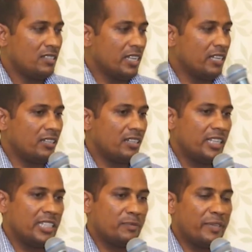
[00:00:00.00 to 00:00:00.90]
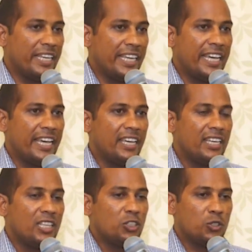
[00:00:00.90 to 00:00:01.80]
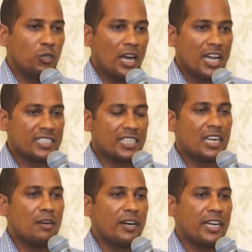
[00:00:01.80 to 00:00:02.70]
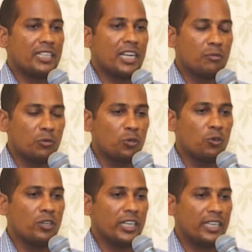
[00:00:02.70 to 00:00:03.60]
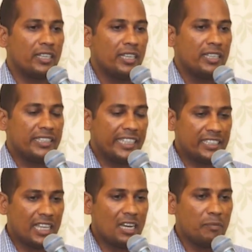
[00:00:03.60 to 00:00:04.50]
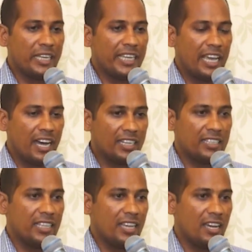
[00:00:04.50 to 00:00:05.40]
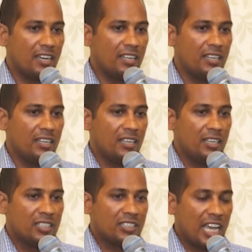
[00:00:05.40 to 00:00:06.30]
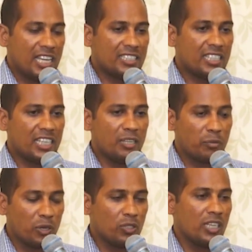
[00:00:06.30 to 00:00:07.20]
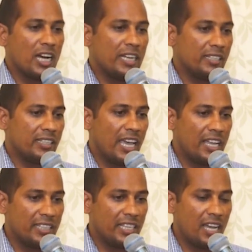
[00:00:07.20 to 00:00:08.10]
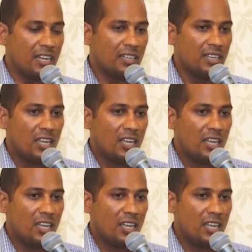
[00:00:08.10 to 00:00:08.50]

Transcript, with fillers: सर इसमें यह है जो आज तक हमारे धर्मगुरुओं ने जैसा हमें ज्ञान दिया शास्त्र के विरुद्ध ज्ञान दिया